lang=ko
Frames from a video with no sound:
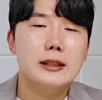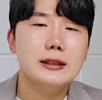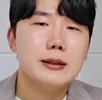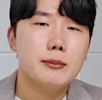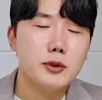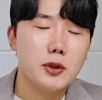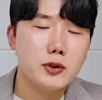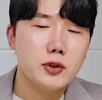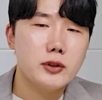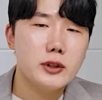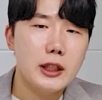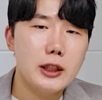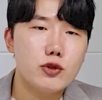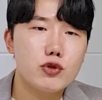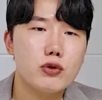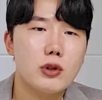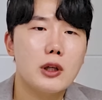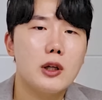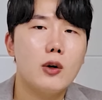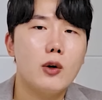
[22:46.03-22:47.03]
삼성전자의
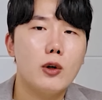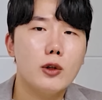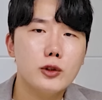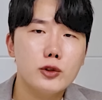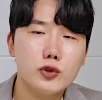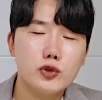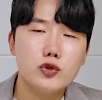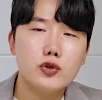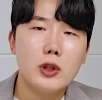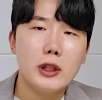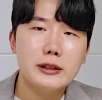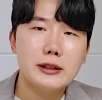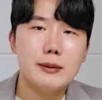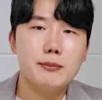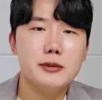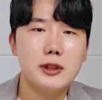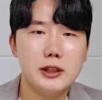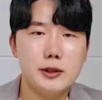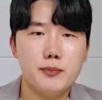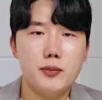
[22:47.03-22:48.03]
주가가 얼추 한 3,
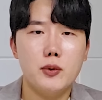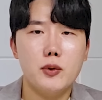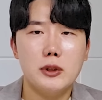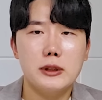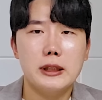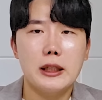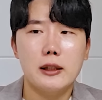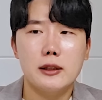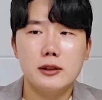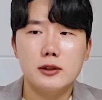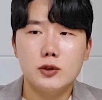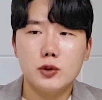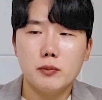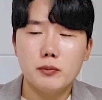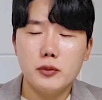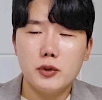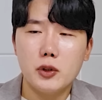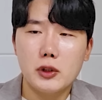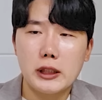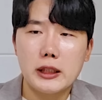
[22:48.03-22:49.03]
40% 이상은 좀
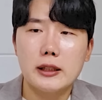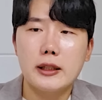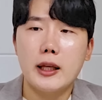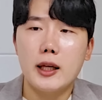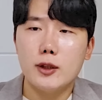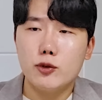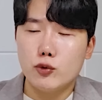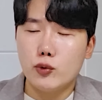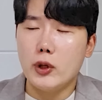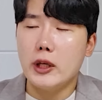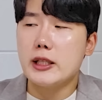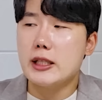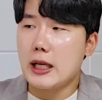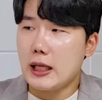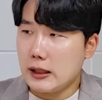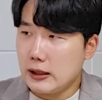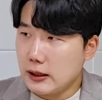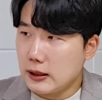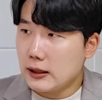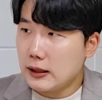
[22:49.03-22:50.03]
더 기대해도 되지 음.
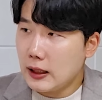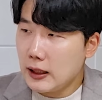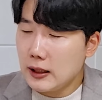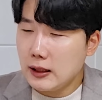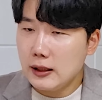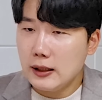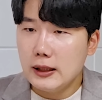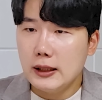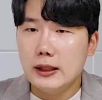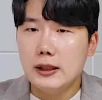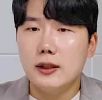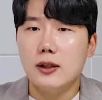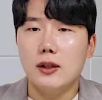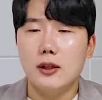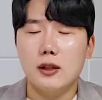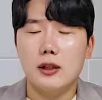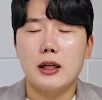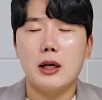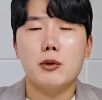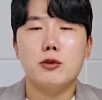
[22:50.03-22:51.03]
않을까라고
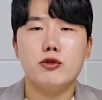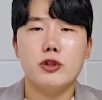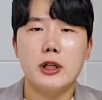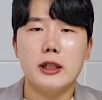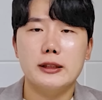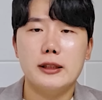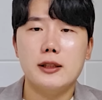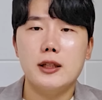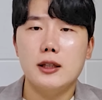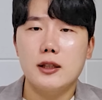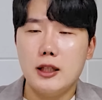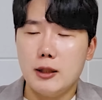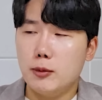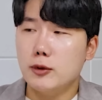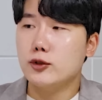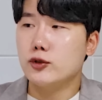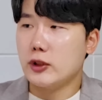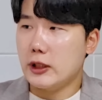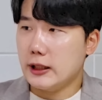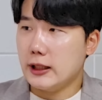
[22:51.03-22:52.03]
어, 우리가 생각을 해볼
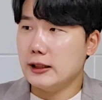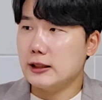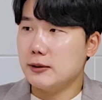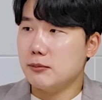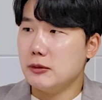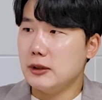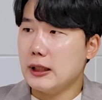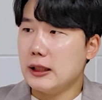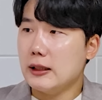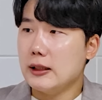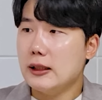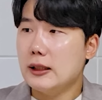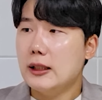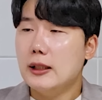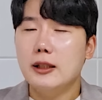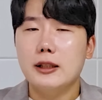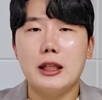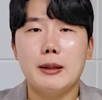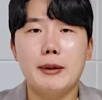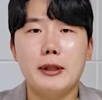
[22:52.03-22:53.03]
수가 있겠습니다.
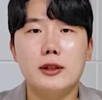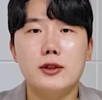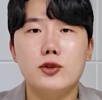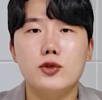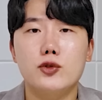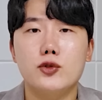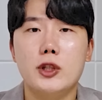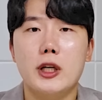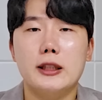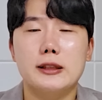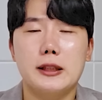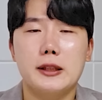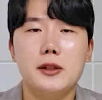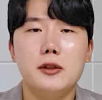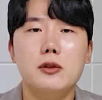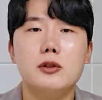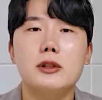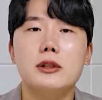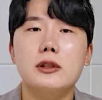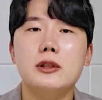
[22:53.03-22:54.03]
아, 다만
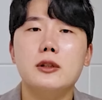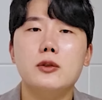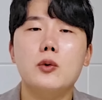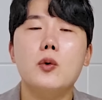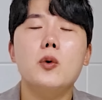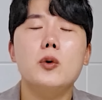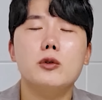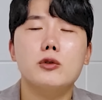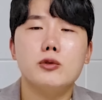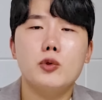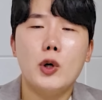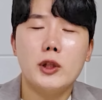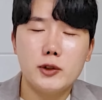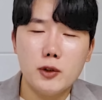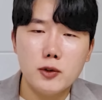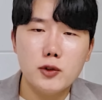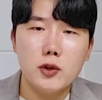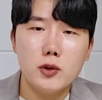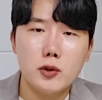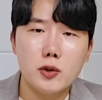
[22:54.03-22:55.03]
주의하세요. 이 꼭
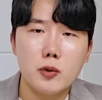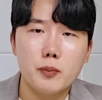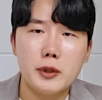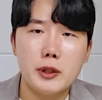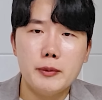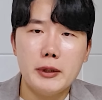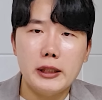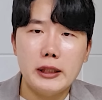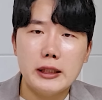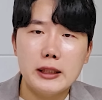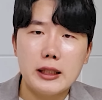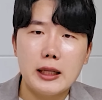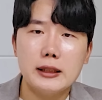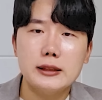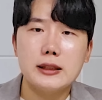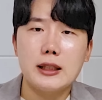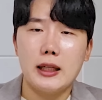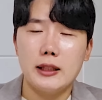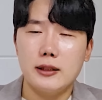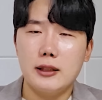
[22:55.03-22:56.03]
확정적으로 PBR 2까지
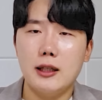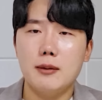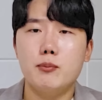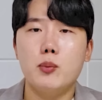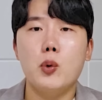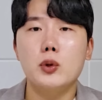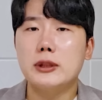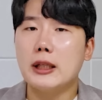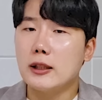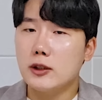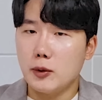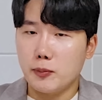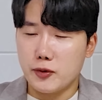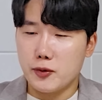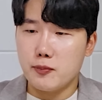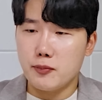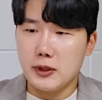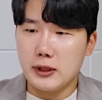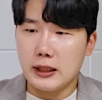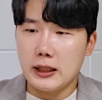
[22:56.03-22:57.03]
간다 보장은
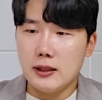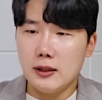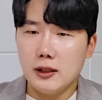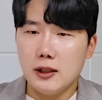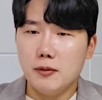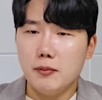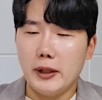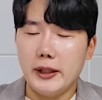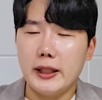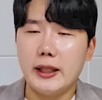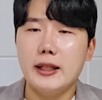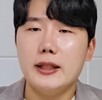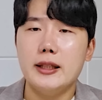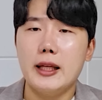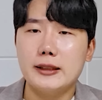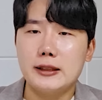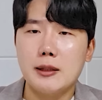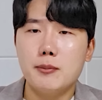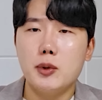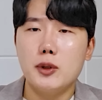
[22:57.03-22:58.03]
없습니다. 만약에
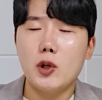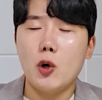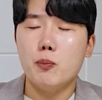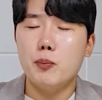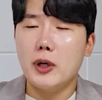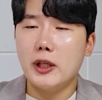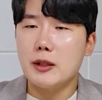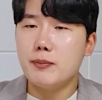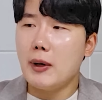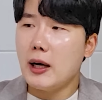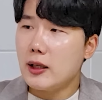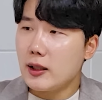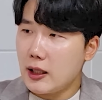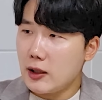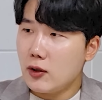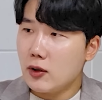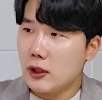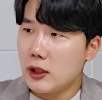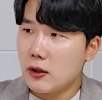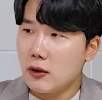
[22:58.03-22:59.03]
예상보다 업황이 빠르게
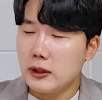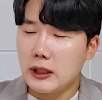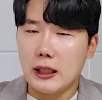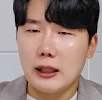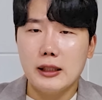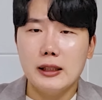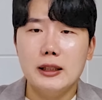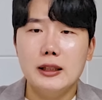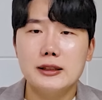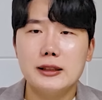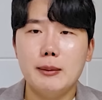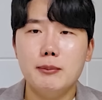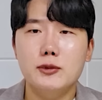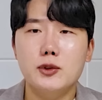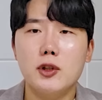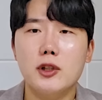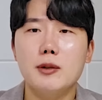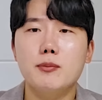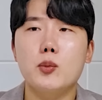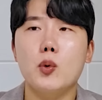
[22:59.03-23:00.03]
꺾이거나
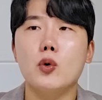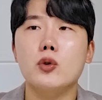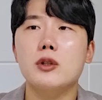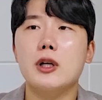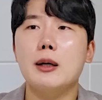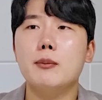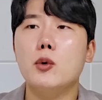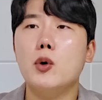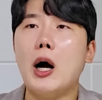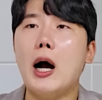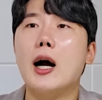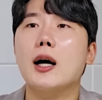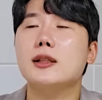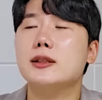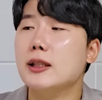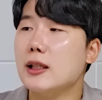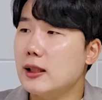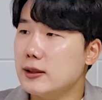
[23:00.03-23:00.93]
삼성이 뭔가 뭐 악재가